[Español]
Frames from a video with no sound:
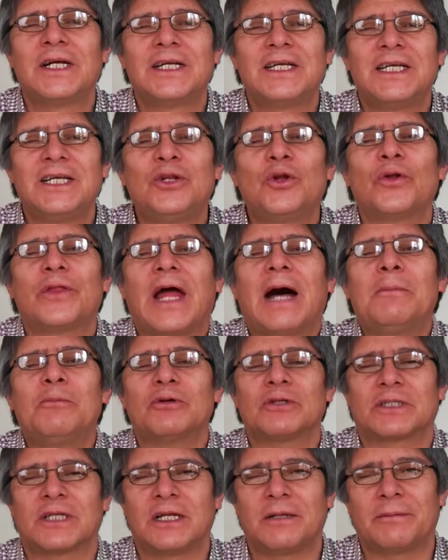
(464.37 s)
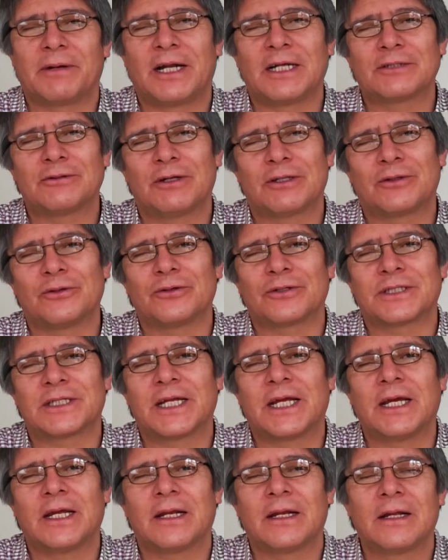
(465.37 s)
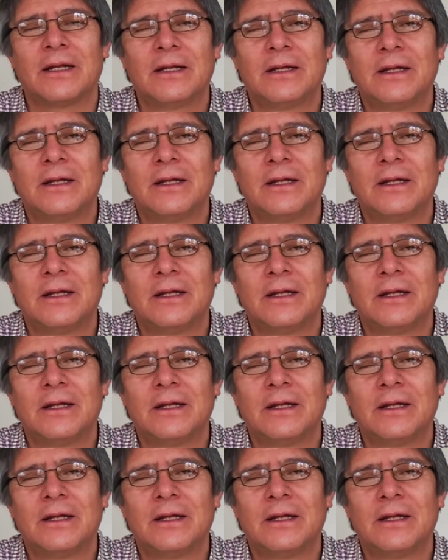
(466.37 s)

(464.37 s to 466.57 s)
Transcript: y no damos el brazo a torcer.